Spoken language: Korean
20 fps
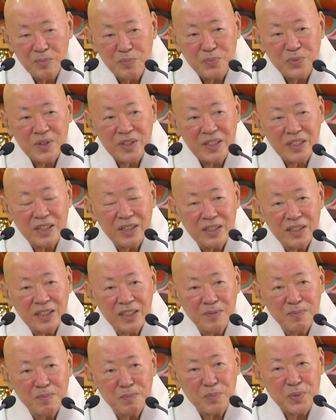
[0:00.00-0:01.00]

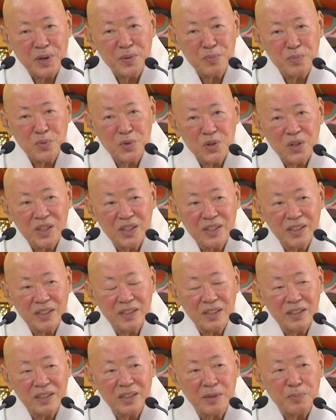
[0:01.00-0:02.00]
부처님 법문을
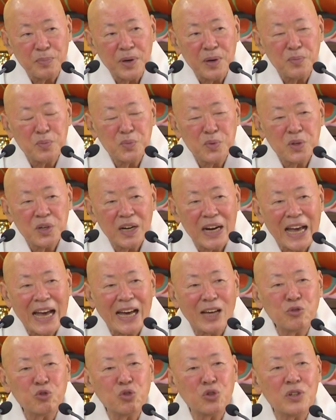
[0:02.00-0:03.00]
들은 그 법문을
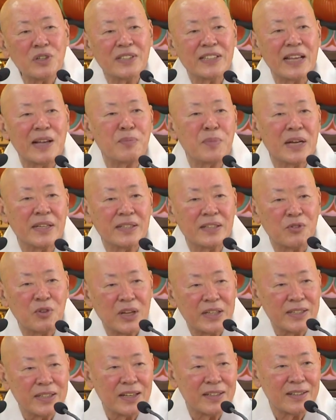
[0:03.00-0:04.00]
하두를 삼아서
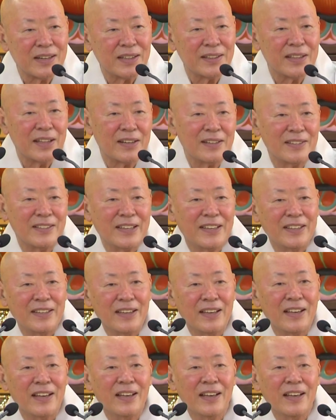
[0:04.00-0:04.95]
관찰을 한다는 얘기야.